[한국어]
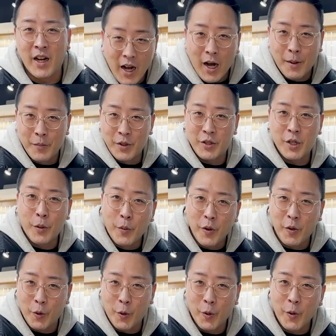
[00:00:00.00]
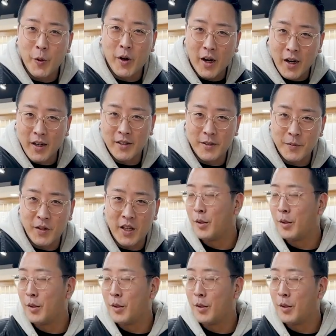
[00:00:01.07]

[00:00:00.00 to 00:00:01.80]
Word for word: 한번 쳐보도록 하겠습니다.